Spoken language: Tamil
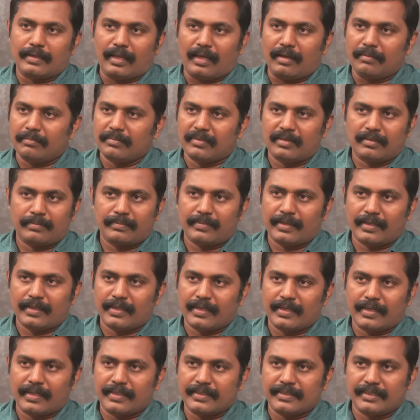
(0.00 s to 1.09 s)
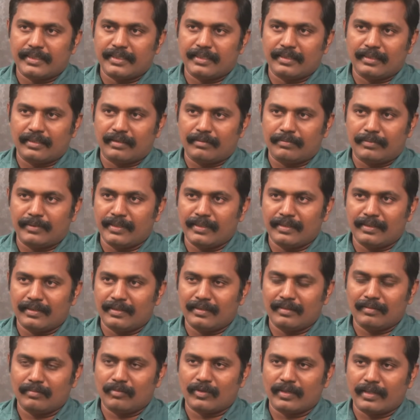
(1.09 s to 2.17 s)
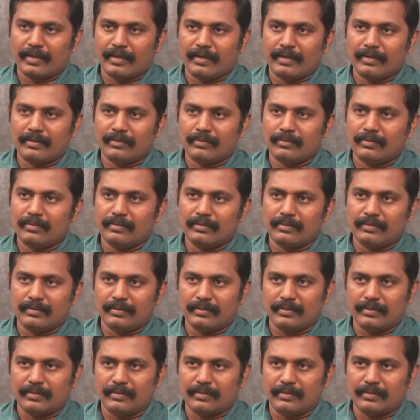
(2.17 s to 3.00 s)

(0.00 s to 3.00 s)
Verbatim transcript: நாம் தமிழர் கட்சி அப்படிங்கிறது முதல்ல ஒரு